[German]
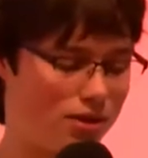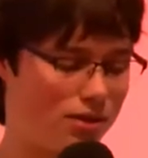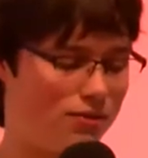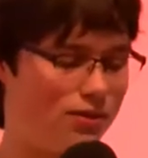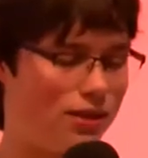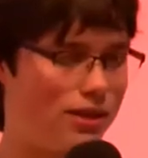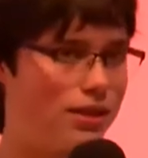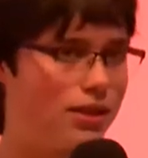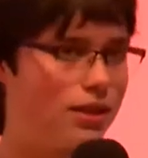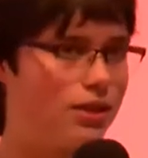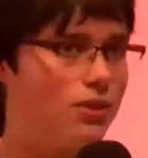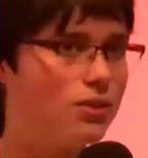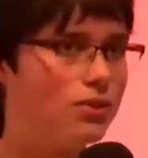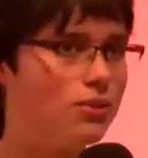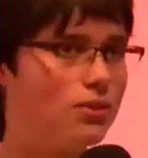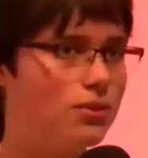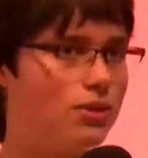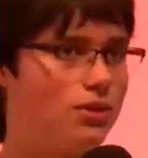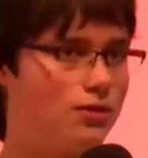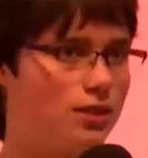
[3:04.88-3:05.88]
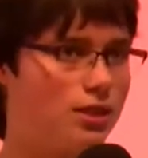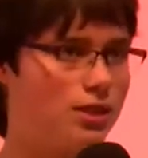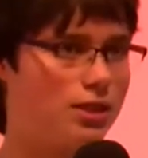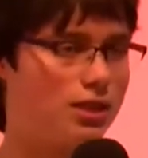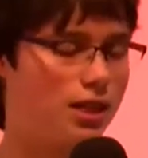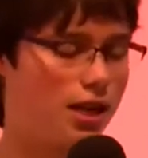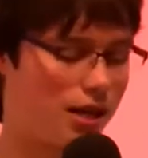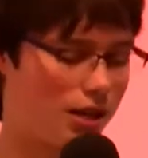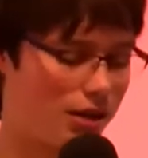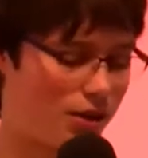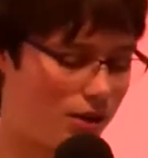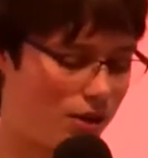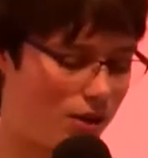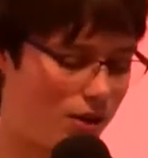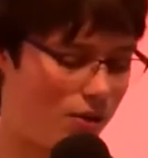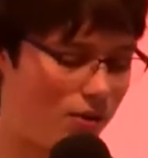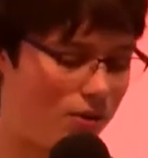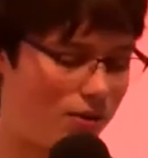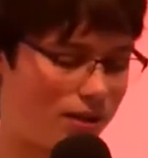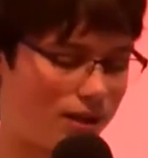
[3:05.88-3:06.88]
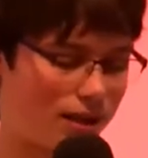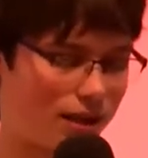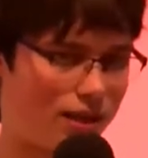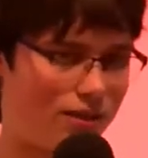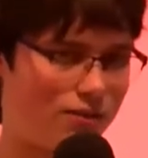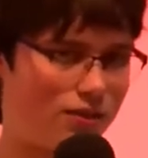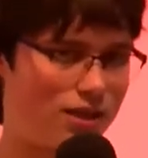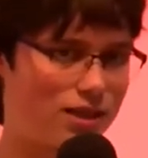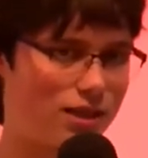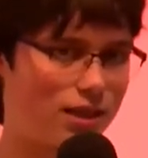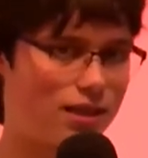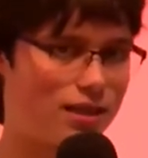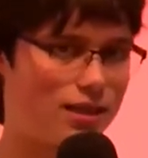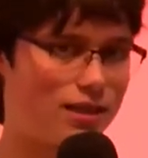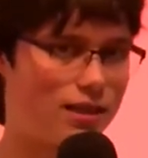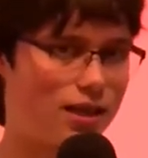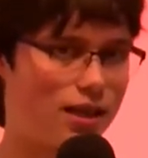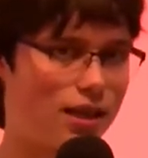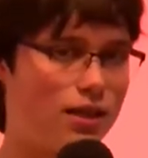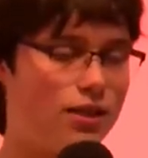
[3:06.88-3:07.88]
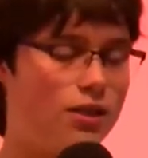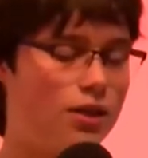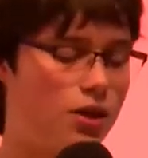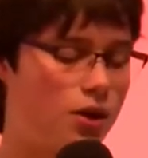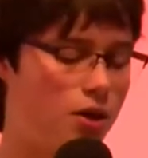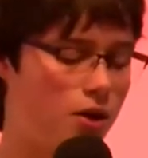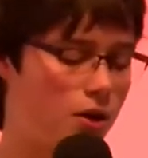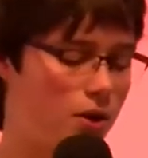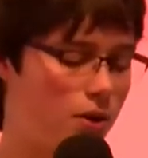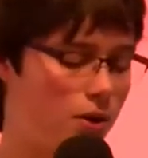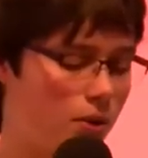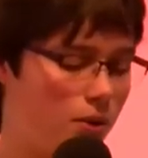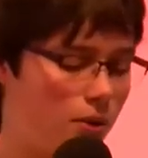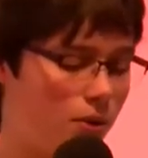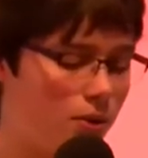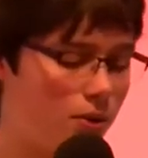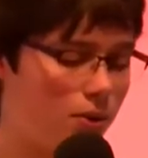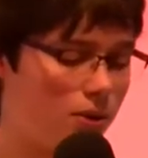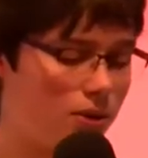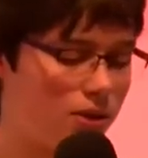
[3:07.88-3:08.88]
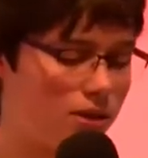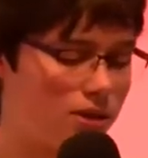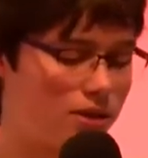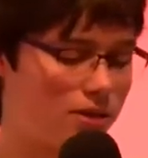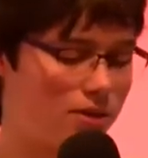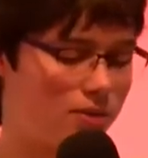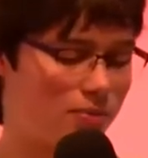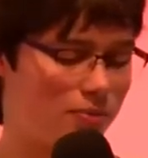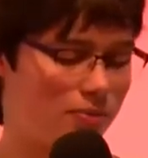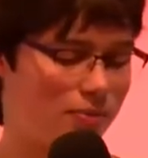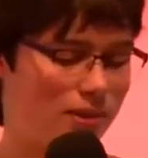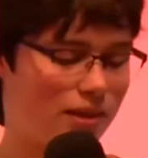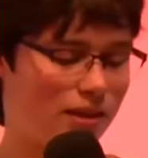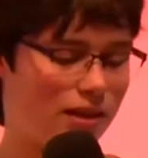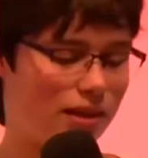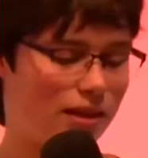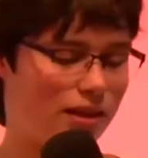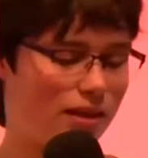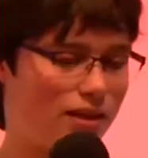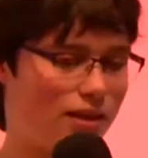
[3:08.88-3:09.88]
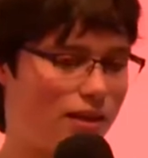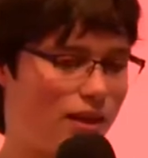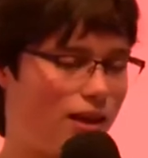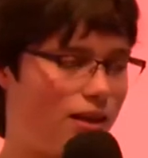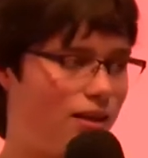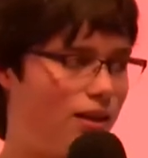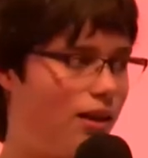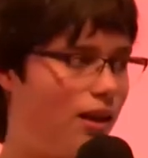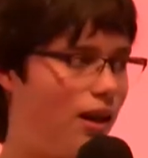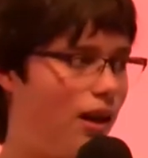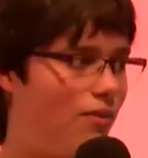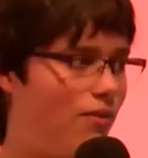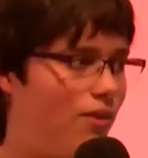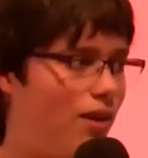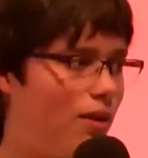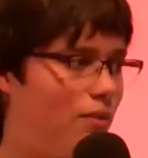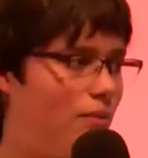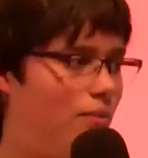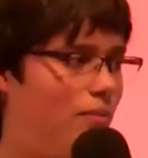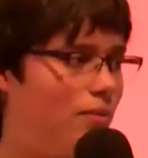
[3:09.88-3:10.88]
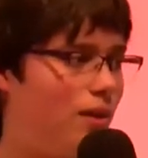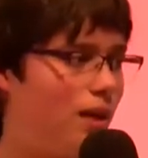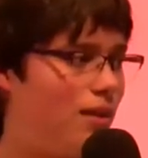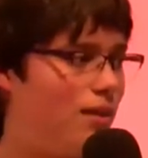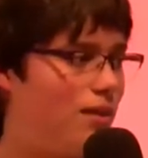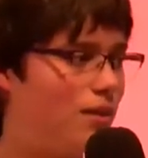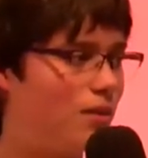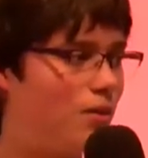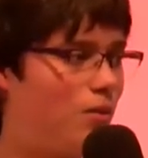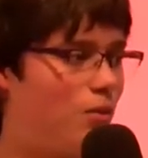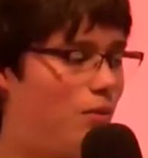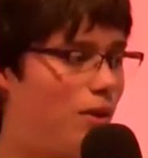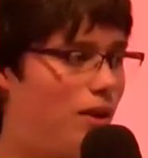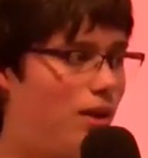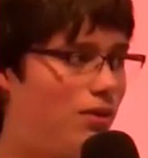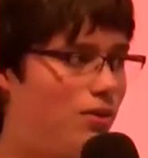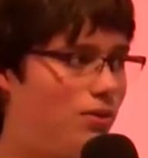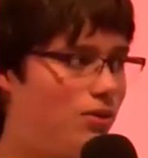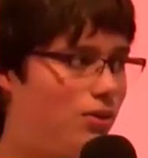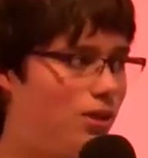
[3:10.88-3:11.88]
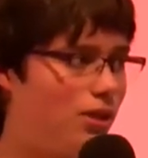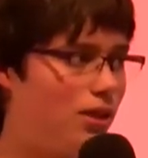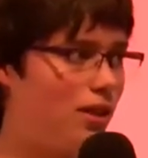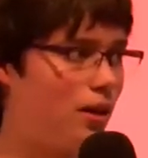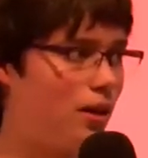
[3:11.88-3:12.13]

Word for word: die Windrichtung, die Windstärke und die Regenwahrscheinlichkeit. Und dann haben wir eben jetzt im Moment nur die